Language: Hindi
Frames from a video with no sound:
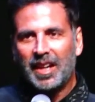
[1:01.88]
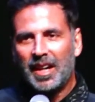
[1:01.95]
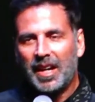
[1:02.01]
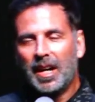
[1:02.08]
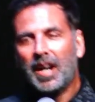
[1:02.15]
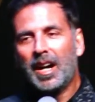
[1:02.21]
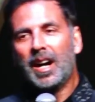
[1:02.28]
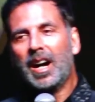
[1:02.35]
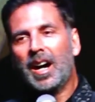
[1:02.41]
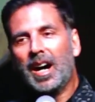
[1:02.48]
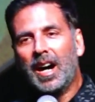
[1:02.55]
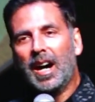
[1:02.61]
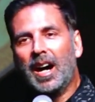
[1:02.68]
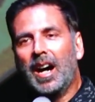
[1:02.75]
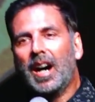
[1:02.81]
पूरे राजस्थान
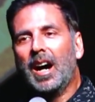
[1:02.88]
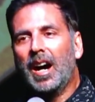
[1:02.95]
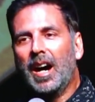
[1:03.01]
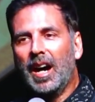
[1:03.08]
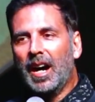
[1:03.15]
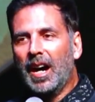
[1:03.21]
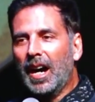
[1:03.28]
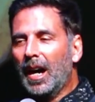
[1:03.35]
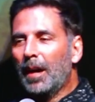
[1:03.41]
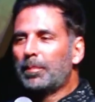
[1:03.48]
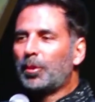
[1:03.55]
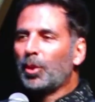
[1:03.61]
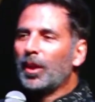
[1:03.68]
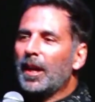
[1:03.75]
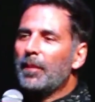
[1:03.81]
में रिलीज नहीं होगी
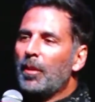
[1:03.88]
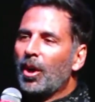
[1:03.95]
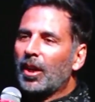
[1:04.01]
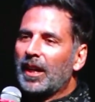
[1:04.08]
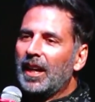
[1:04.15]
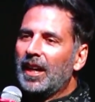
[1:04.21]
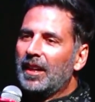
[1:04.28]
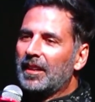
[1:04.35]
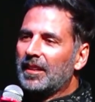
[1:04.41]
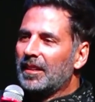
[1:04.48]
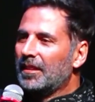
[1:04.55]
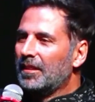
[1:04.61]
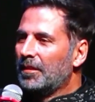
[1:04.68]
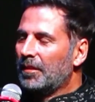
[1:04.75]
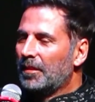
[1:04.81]
हम पहले ही
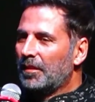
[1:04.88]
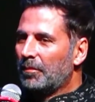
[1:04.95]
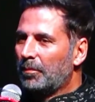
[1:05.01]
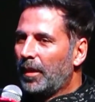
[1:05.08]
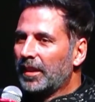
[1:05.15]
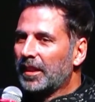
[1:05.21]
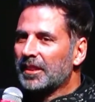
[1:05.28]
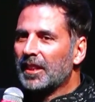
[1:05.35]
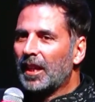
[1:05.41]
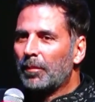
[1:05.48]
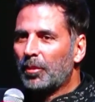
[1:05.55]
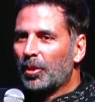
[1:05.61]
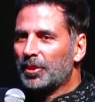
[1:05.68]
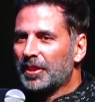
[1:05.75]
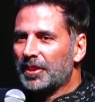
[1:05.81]
राजस्थान प्रदेश के
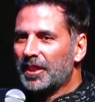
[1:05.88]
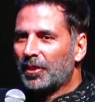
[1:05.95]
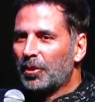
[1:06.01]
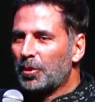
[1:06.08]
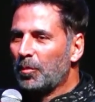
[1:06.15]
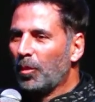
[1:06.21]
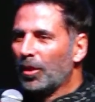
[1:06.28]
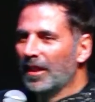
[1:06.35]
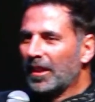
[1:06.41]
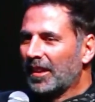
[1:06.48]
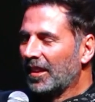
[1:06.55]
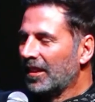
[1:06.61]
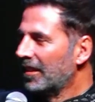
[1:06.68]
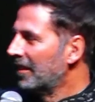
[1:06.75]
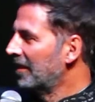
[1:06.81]
एग्जीबिटर्स को इस मामले में
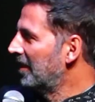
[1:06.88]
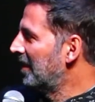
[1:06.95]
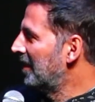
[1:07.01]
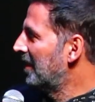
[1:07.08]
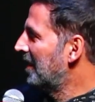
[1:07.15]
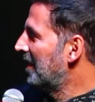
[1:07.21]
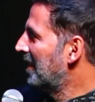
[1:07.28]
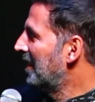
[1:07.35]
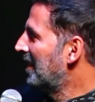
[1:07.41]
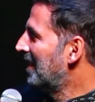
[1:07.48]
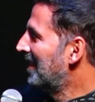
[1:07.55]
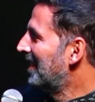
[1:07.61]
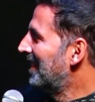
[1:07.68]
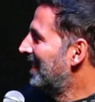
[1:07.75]
चेतावनी दे चुके हैं